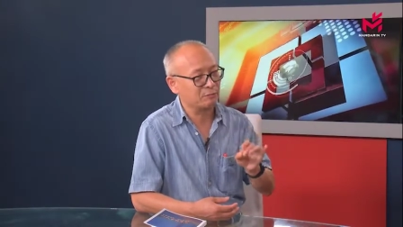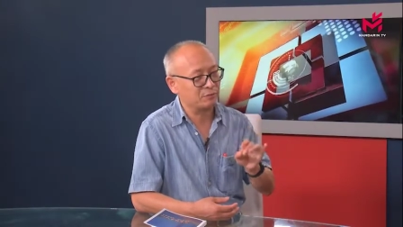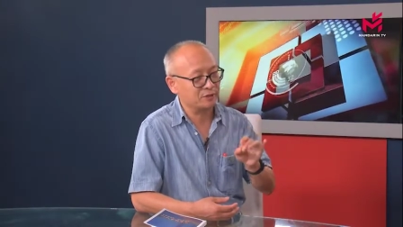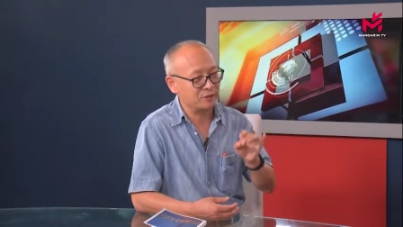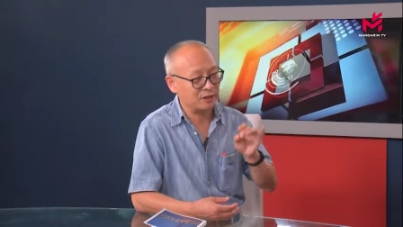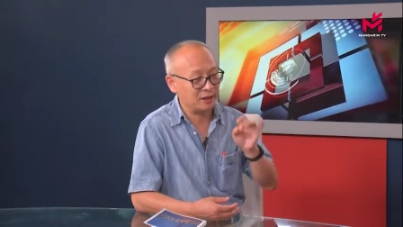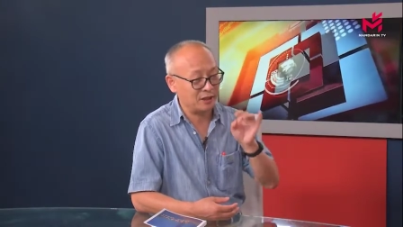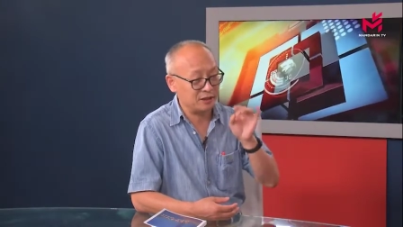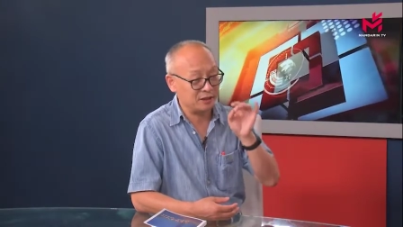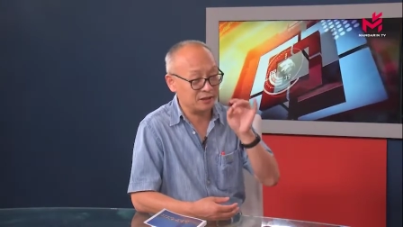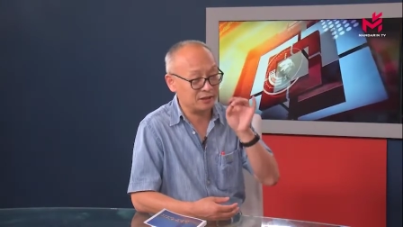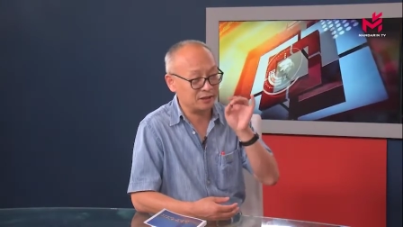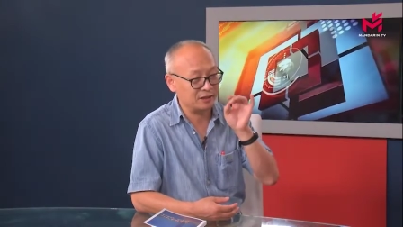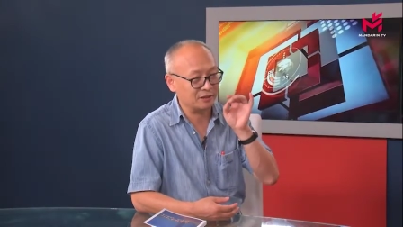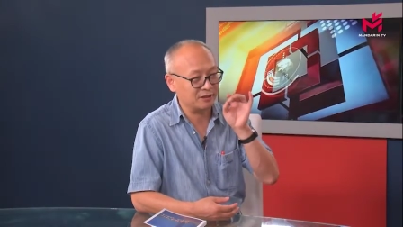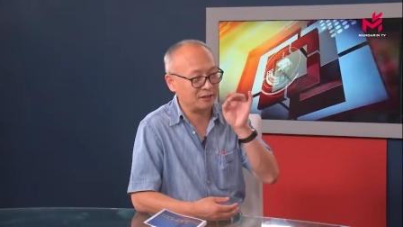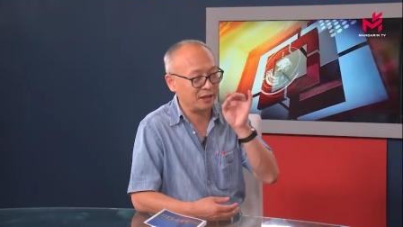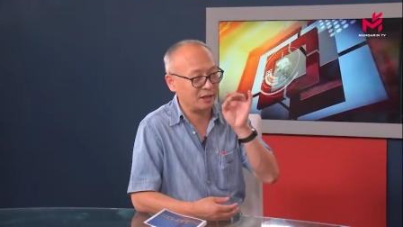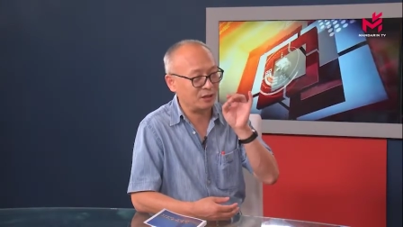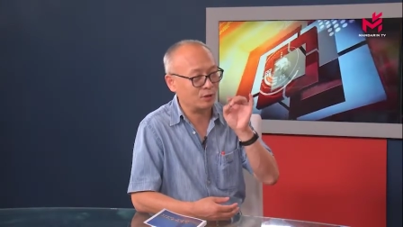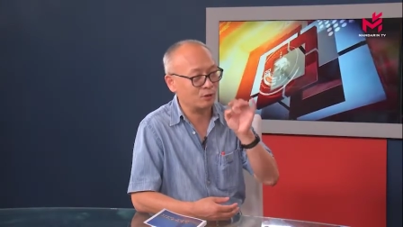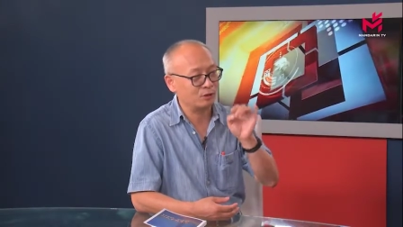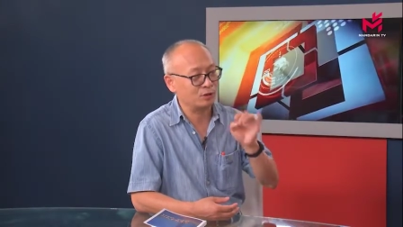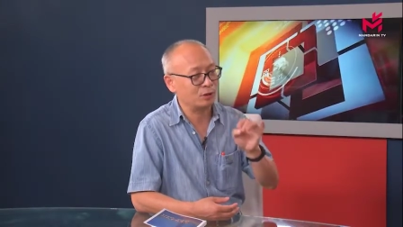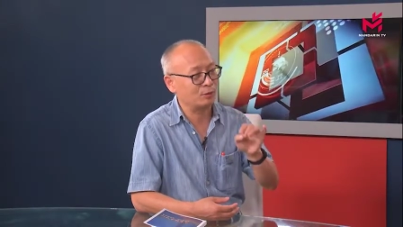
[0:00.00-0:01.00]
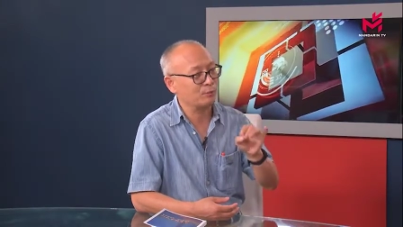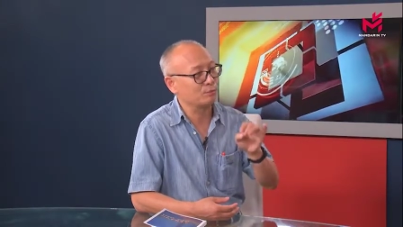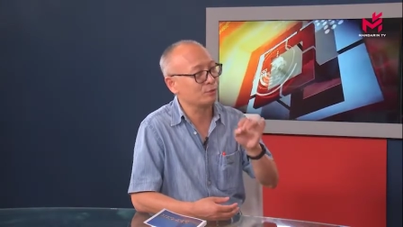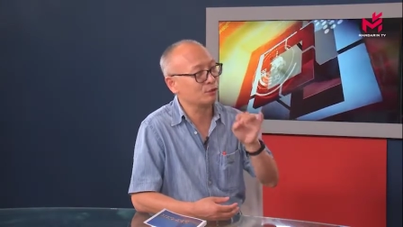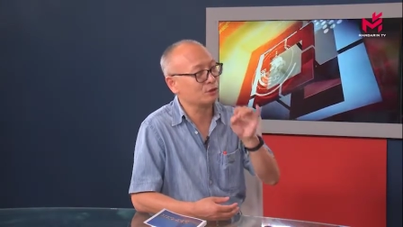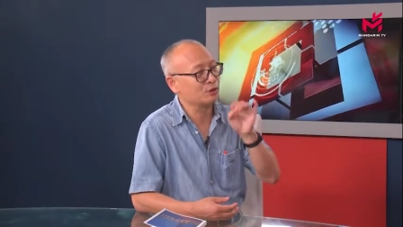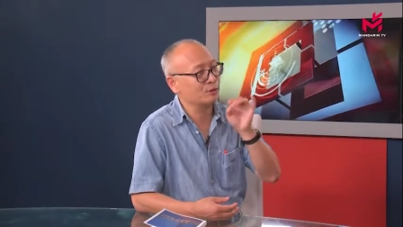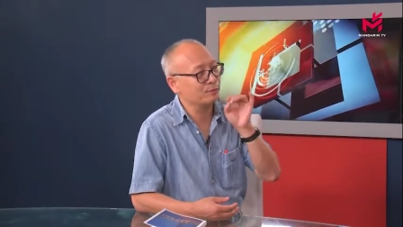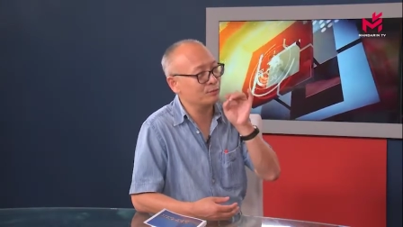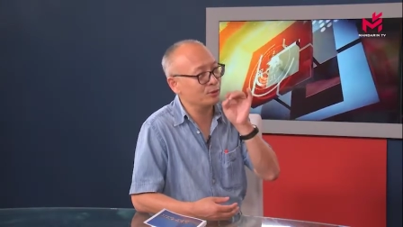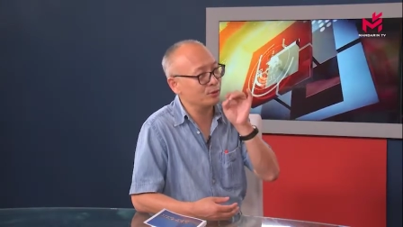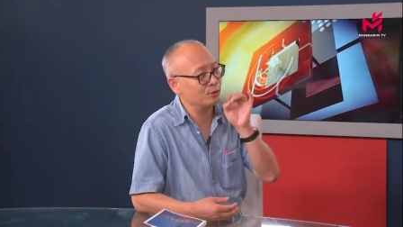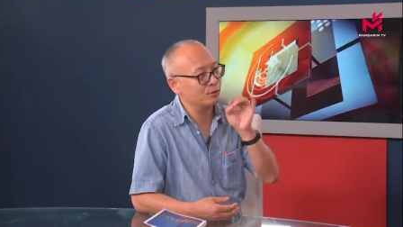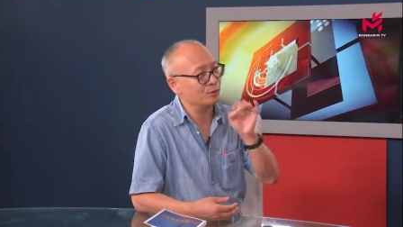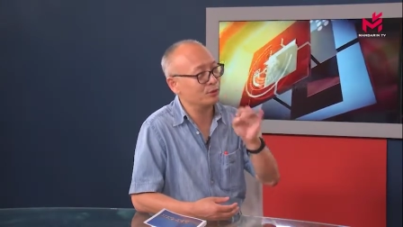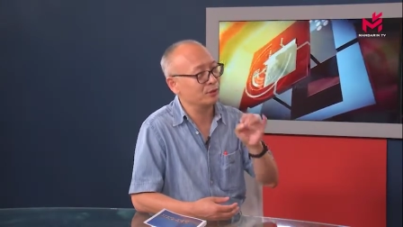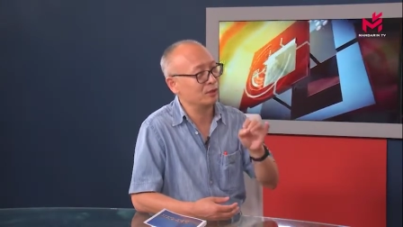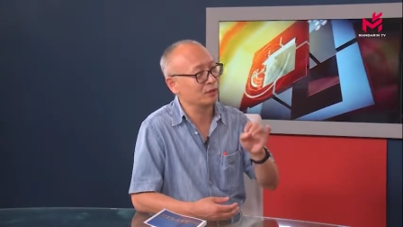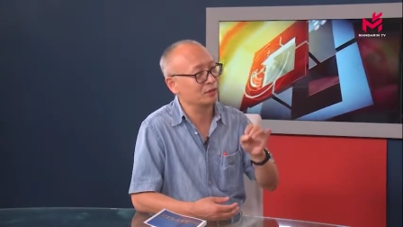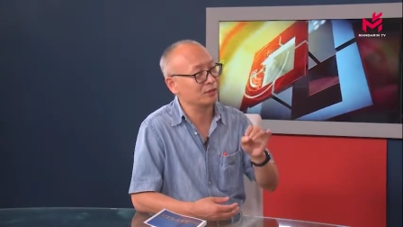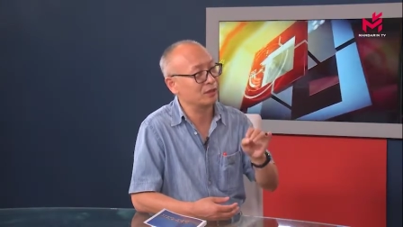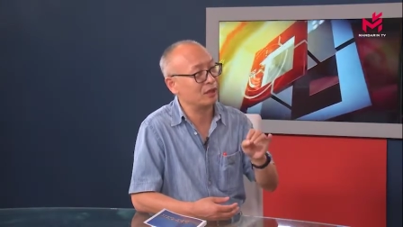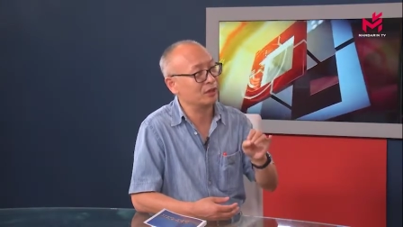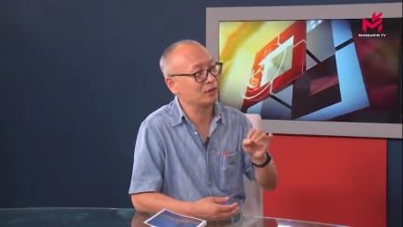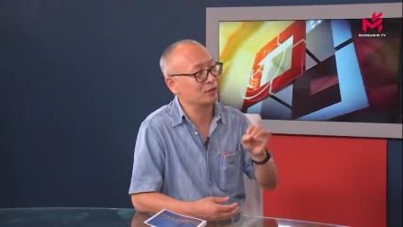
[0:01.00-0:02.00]
不但这个戴口罩不是必须
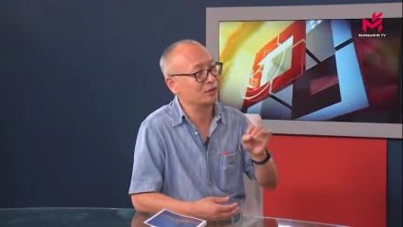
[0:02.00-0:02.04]
的，当